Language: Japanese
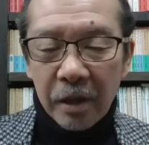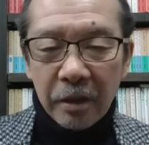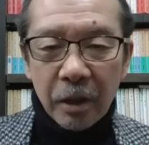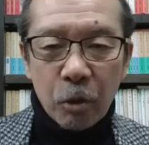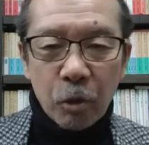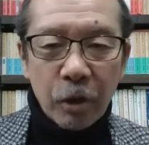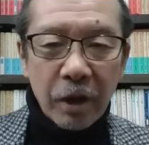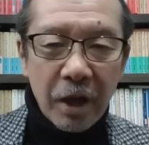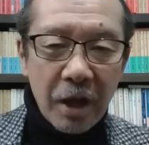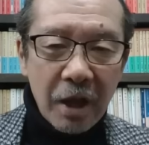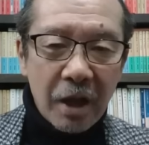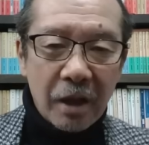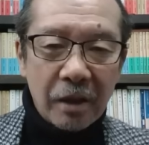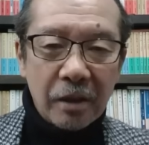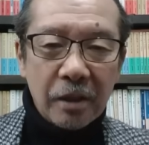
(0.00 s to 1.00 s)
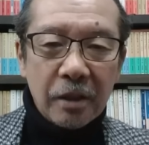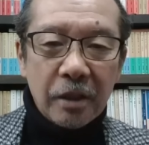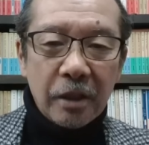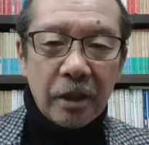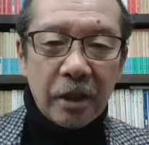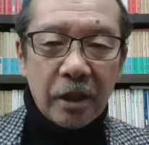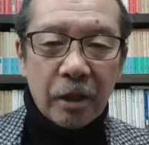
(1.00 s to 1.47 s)
で、これが、
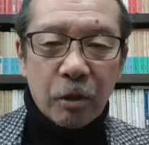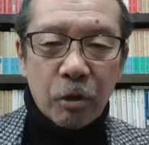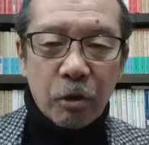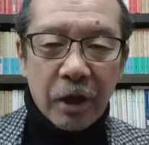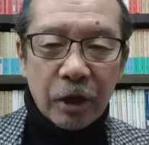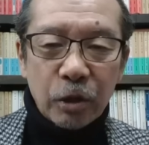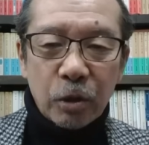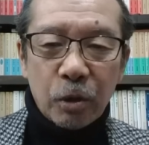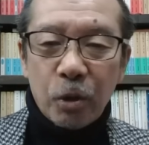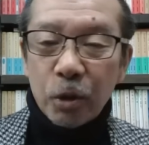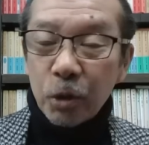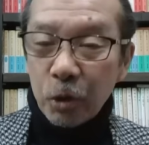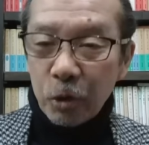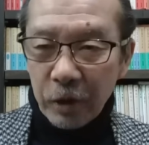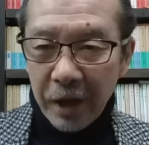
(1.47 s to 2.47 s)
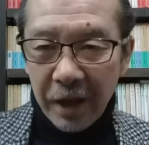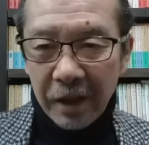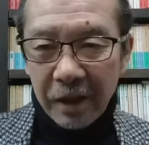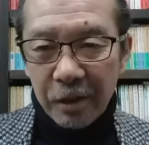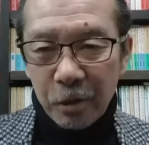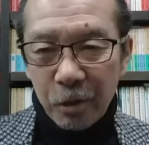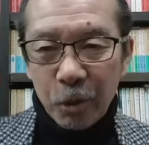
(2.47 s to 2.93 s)
えー、このラジオ放送のね、
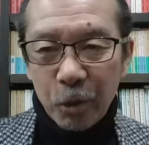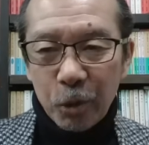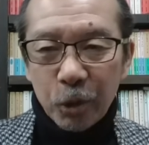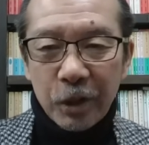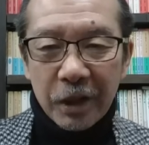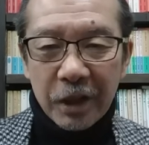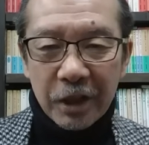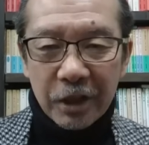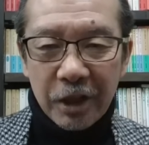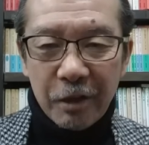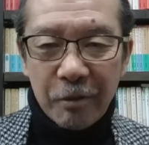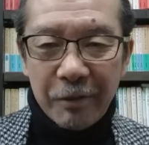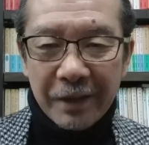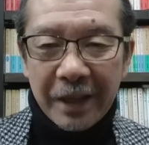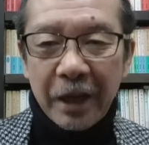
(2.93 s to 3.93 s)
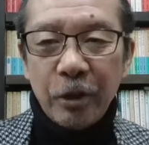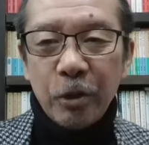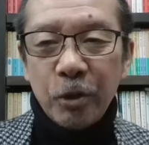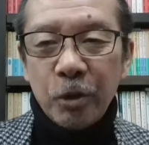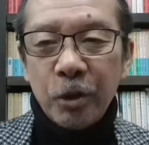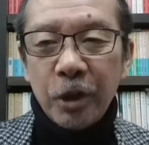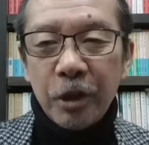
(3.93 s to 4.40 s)
このことがですね、話題を
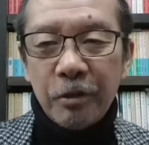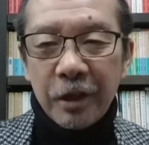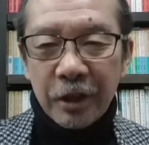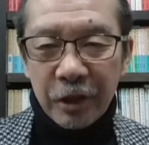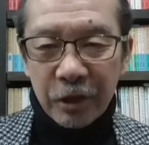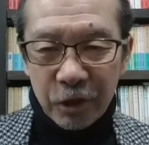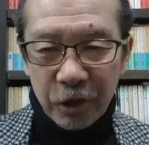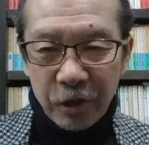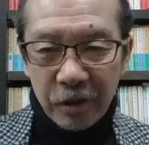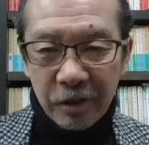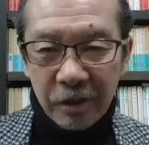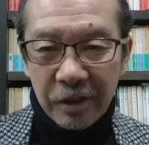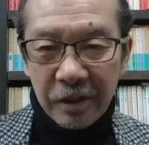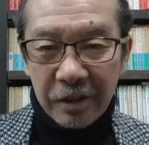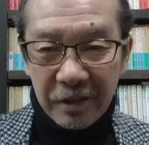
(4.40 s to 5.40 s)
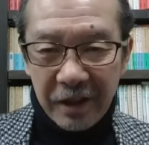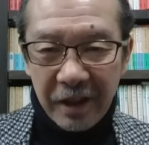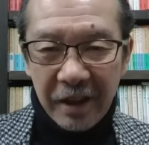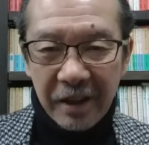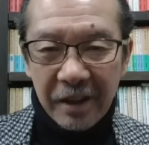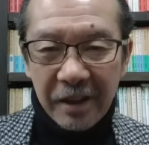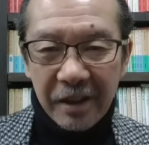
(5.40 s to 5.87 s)
呼んでるわけですよ。
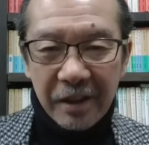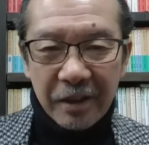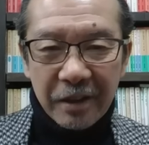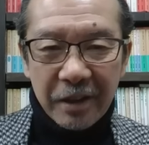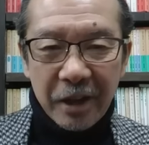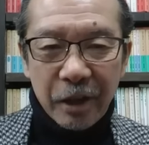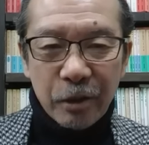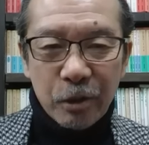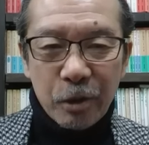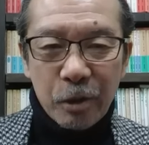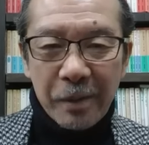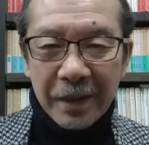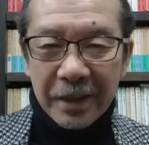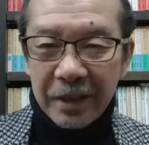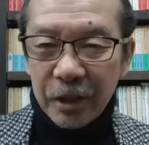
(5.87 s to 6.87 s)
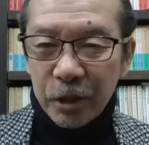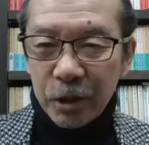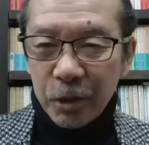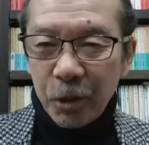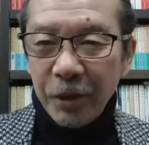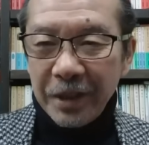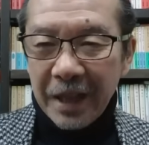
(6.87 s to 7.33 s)
ね、ケンコバって
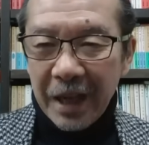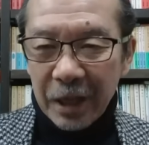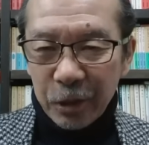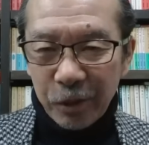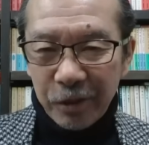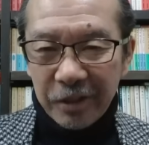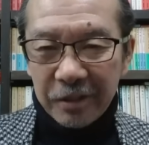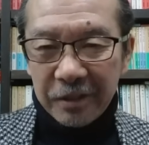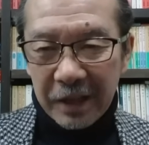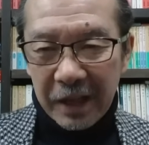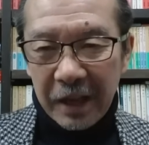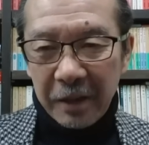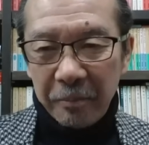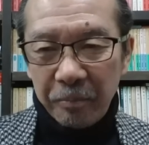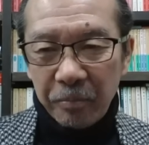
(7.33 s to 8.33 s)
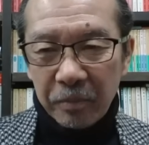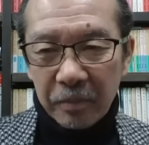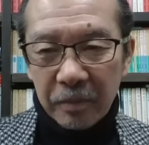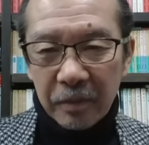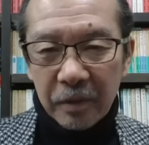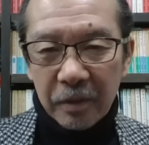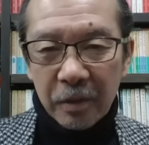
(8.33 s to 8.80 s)
すごいなと、ね、う
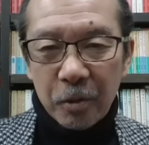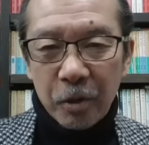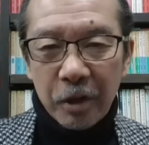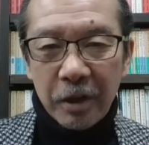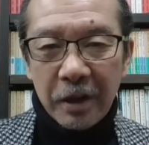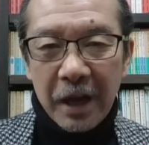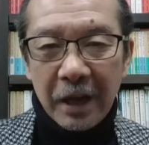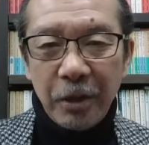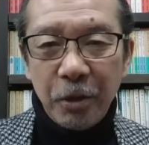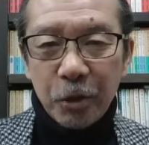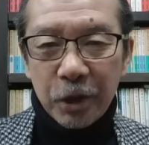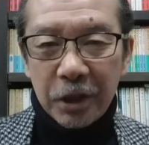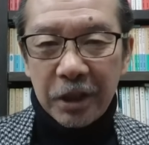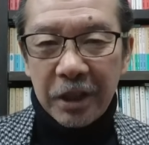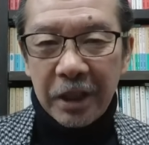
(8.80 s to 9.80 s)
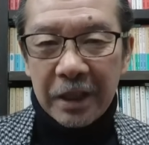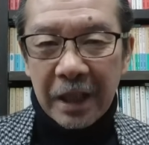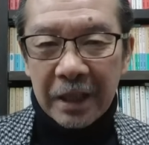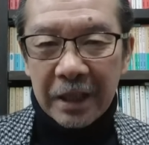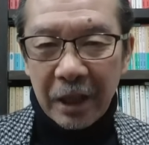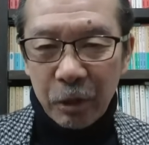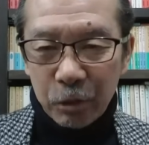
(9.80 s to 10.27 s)
ん、これ何を知っていた
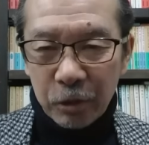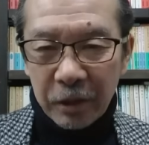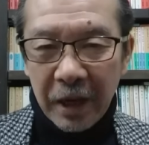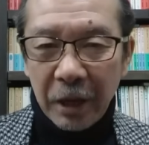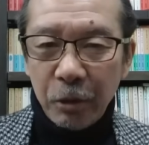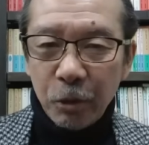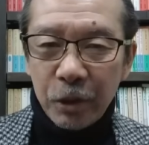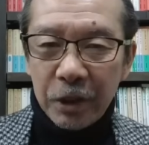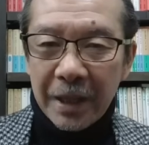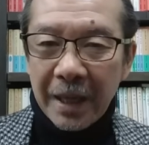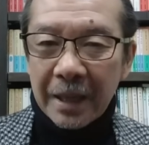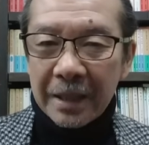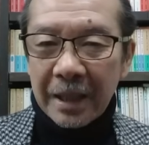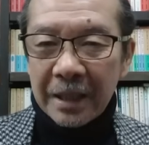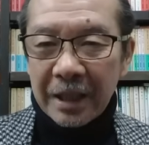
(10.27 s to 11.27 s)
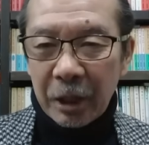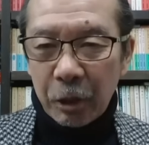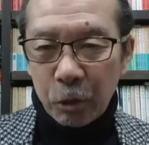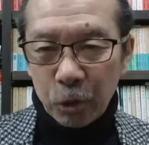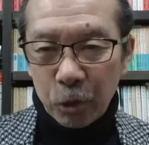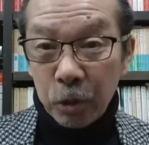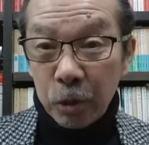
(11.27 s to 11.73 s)
んだろうと、何を言いたかったんだ
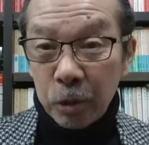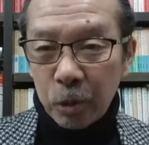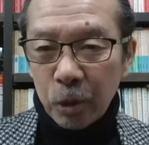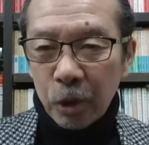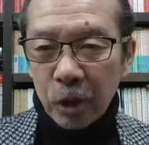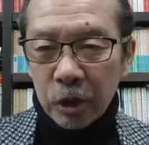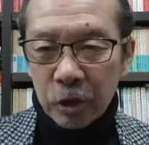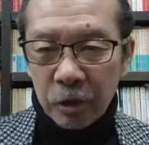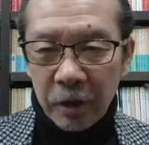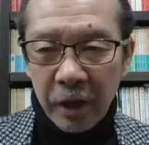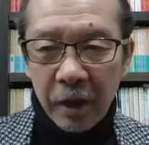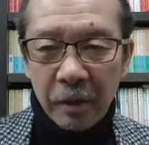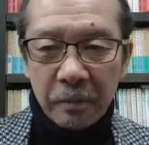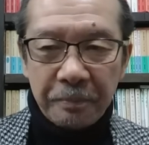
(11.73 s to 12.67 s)
ろうということですよね。